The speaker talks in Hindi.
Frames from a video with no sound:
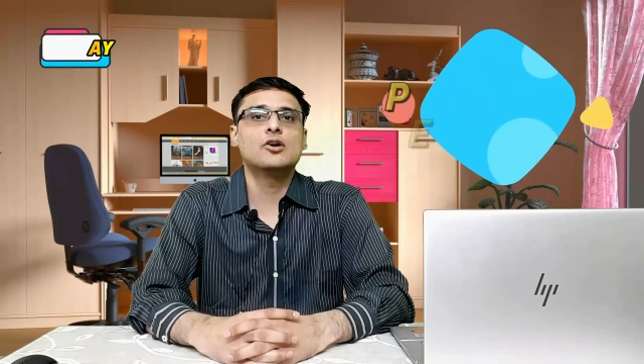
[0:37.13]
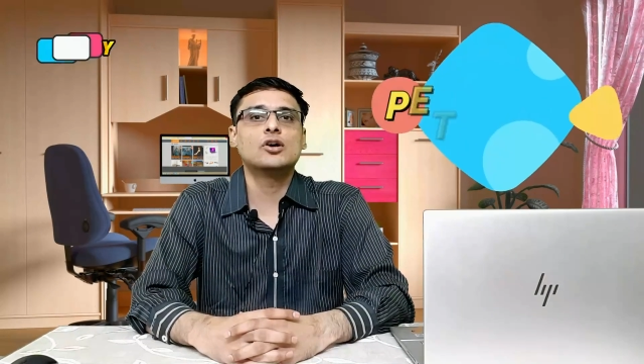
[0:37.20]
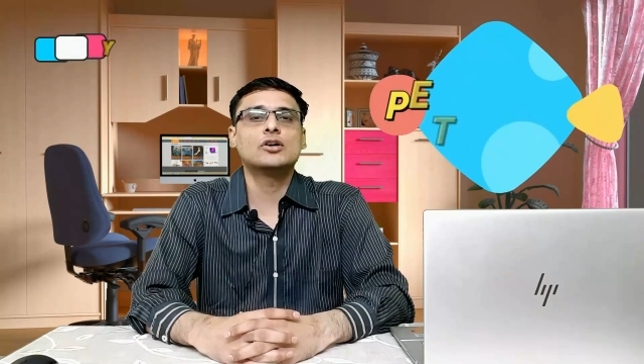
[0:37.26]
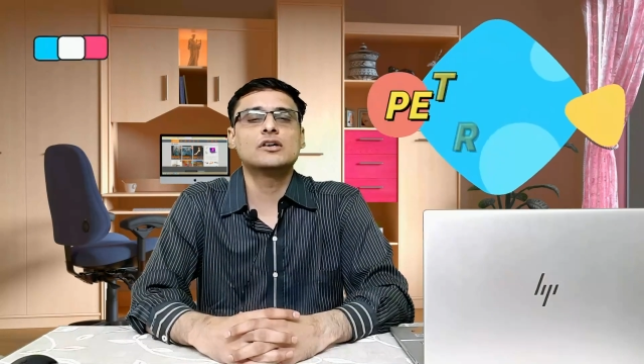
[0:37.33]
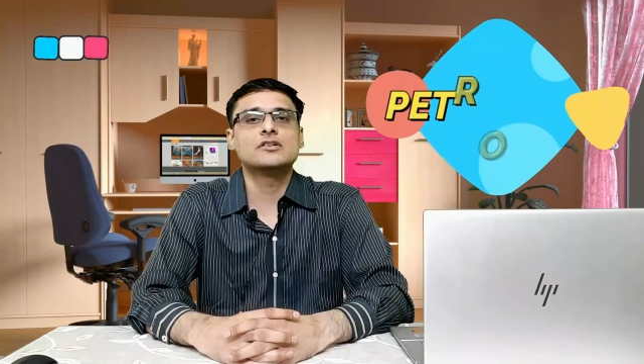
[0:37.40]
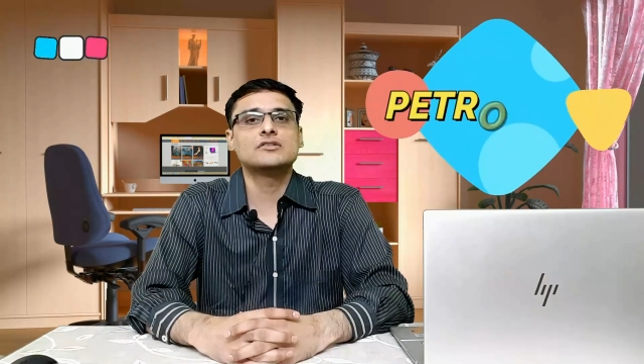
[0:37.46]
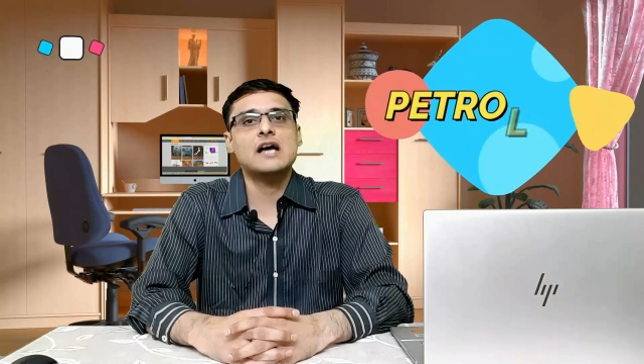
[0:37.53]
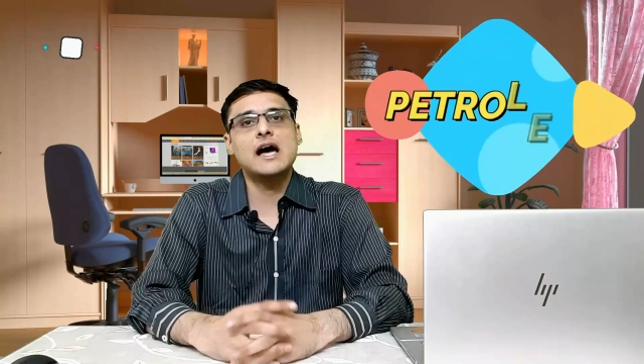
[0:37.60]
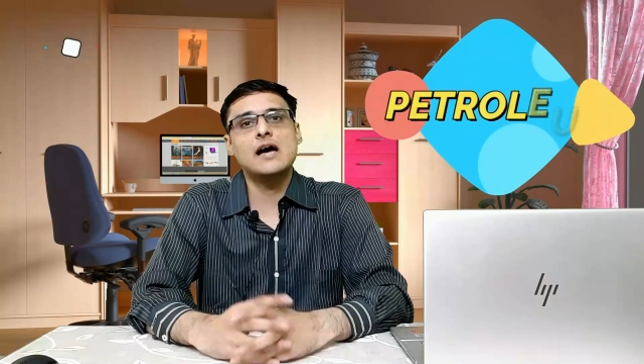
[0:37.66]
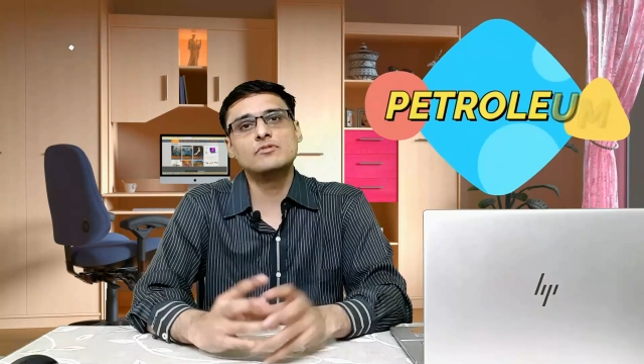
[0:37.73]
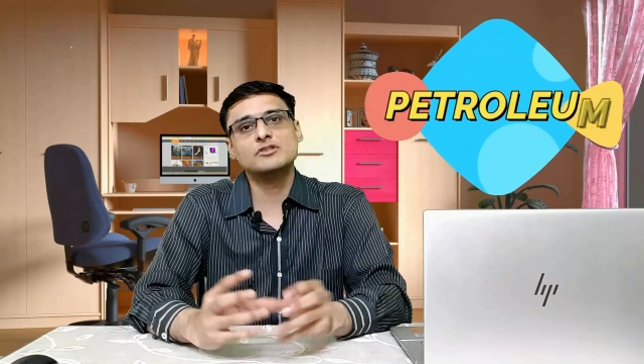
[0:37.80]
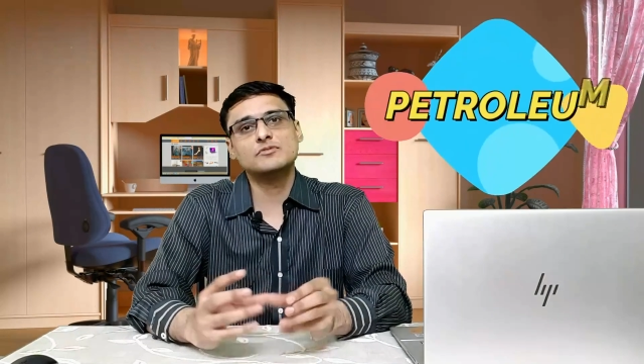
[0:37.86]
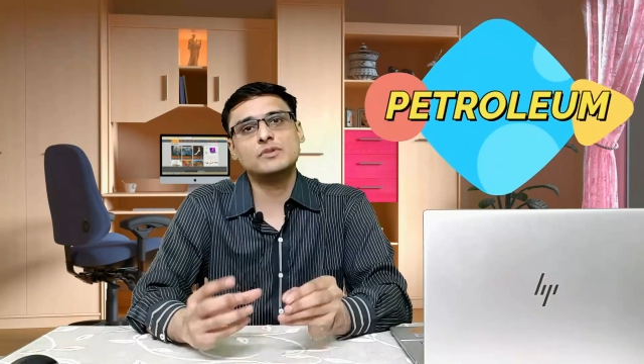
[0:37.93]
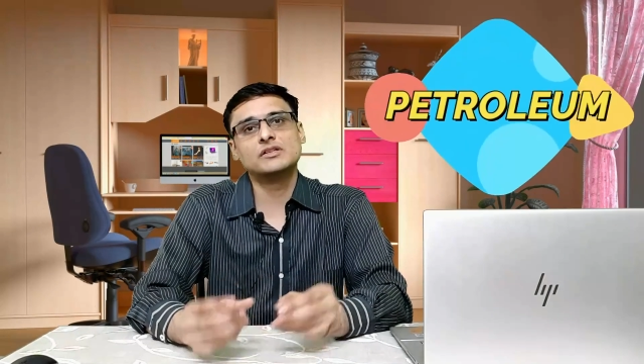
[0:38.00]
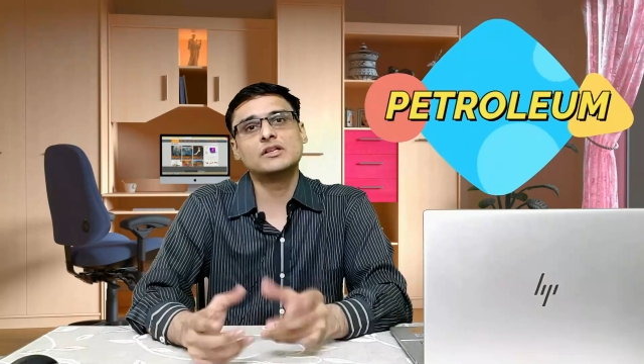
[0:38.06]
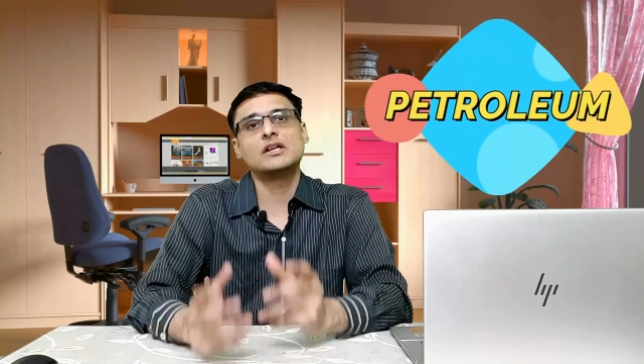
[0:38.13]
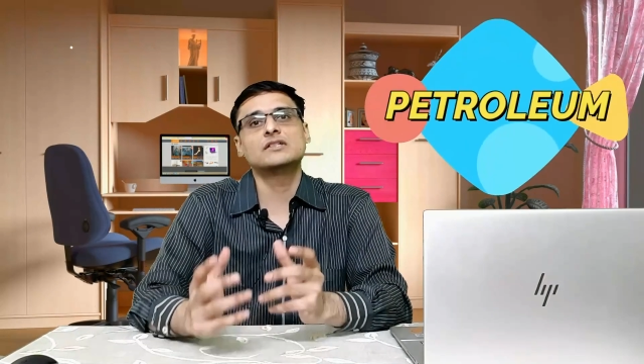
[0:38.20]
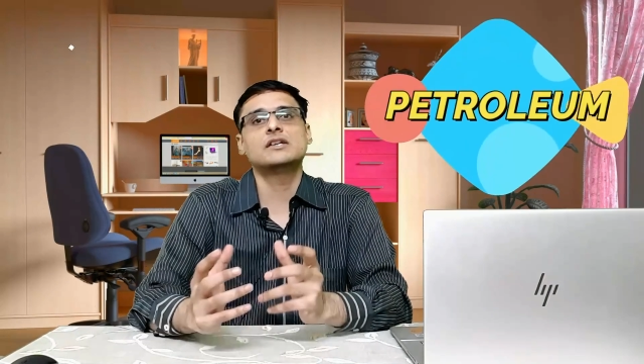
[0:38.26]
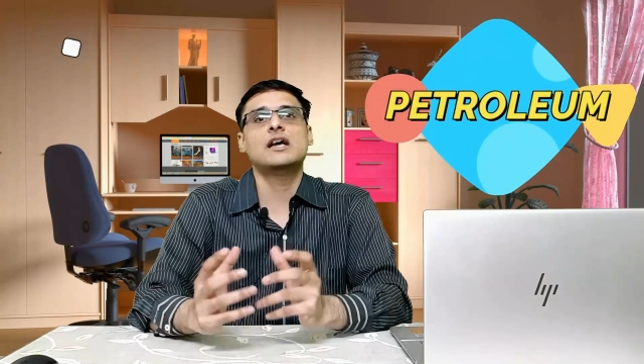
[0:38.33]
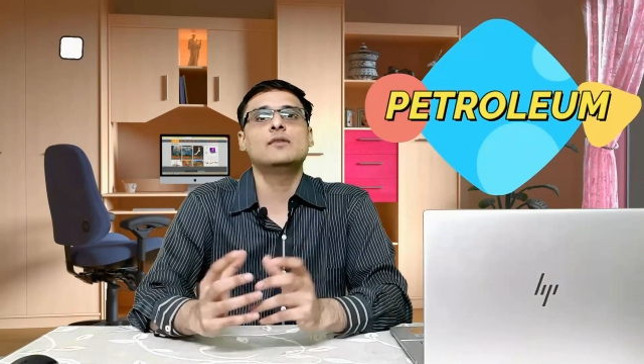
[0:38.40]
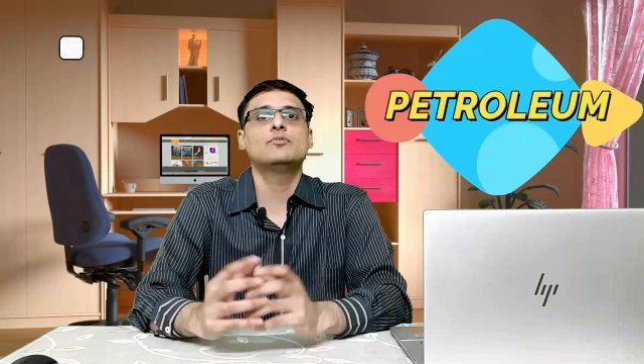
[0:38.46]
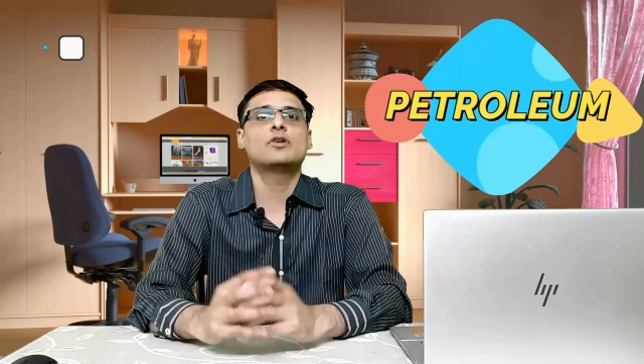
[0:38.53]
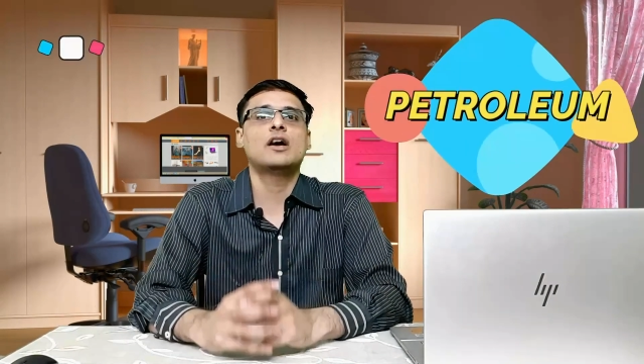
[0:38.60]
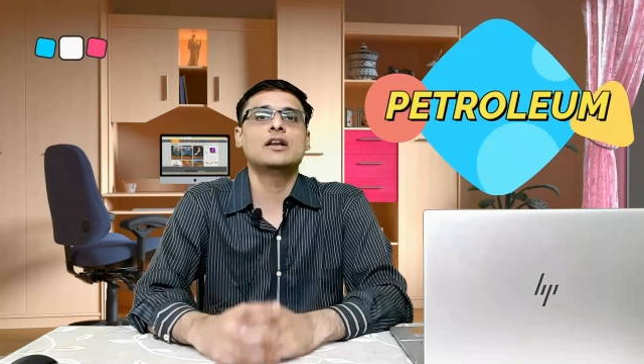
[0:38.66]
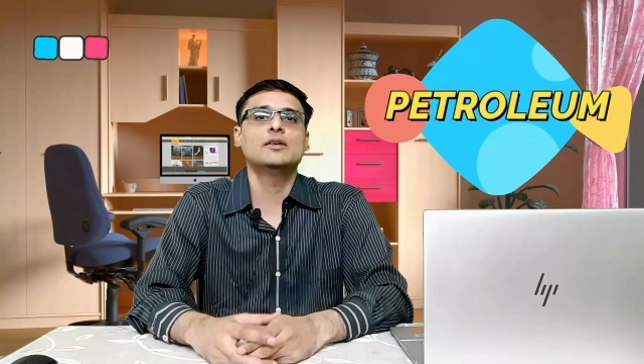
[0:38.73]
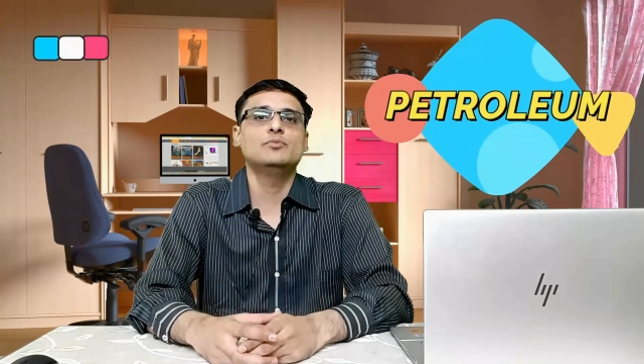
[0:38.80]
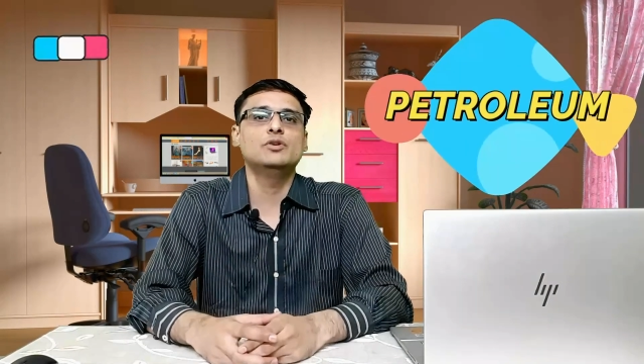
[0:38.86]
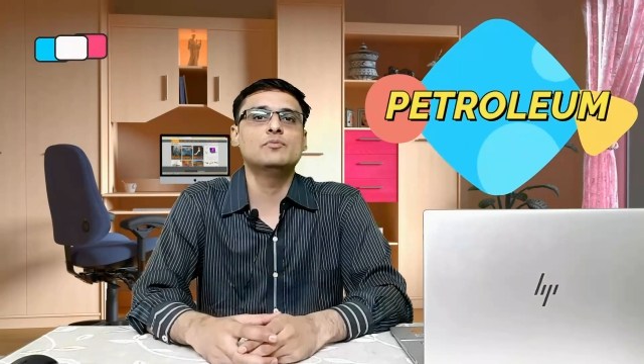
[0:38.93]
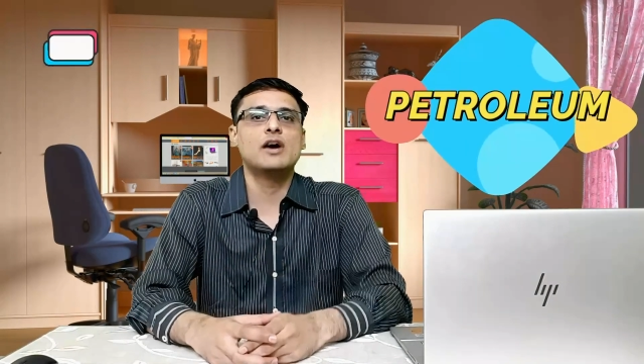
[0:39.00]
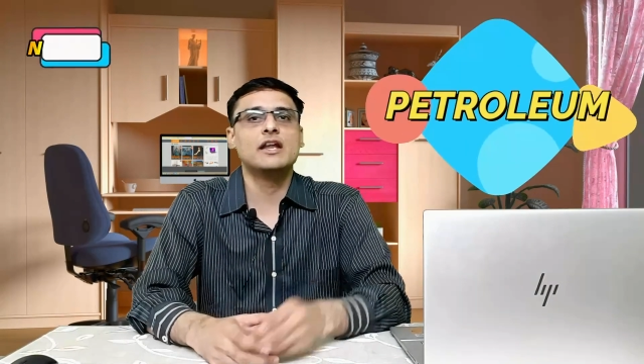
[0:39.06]
डॉक्टर साहब इस पंद्रह साल पुरानी
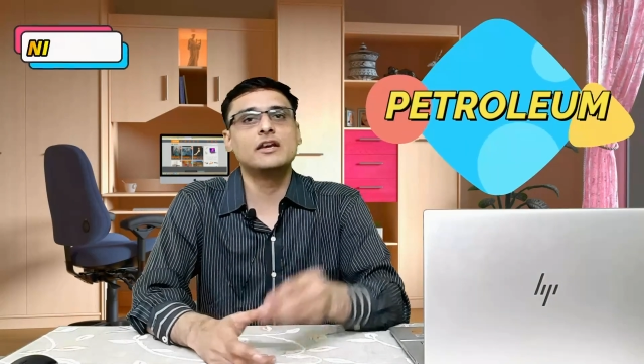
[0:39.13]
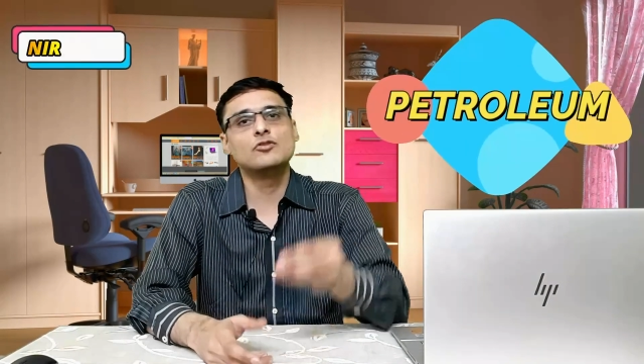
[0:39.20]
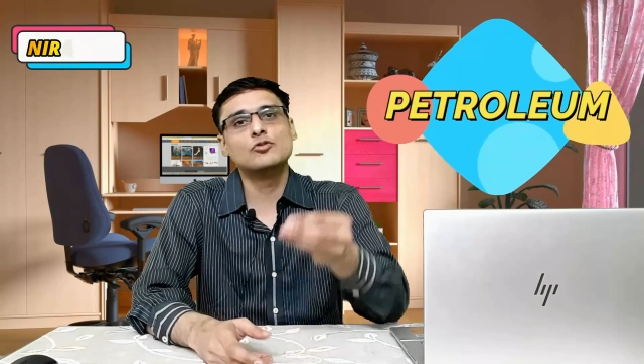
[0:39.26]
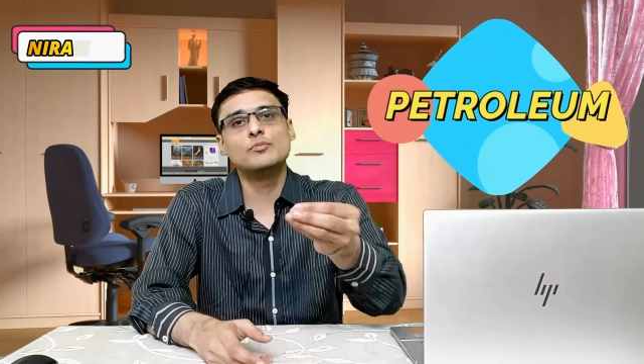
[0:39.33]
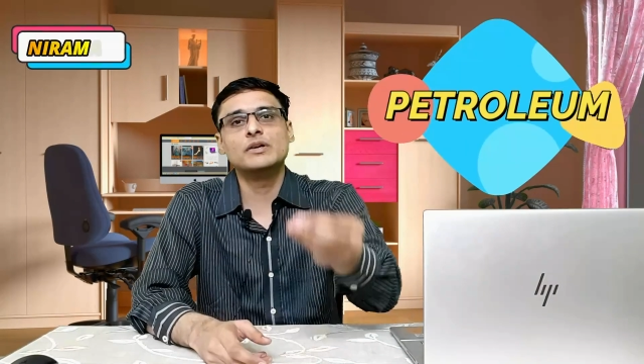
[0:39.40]
बीमारी को